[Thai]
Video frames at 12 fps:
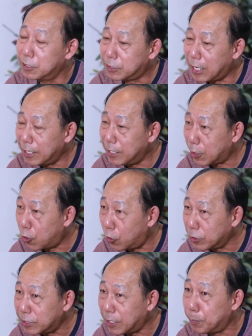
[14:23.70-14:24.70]
ใช้แต่ขอ
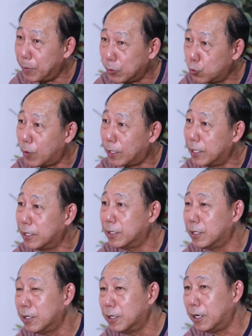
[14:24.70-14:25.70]
งที่จำเป็นทุกวันนี้
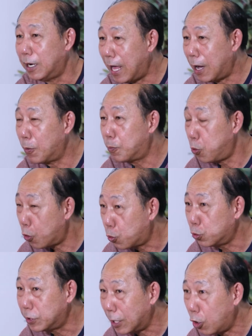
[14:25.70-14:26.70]
แล้วพวก
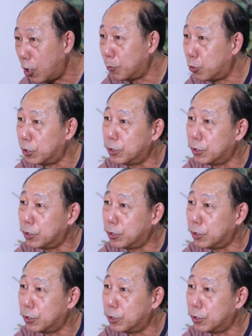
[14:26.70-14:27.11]
คุณจะรอดหมด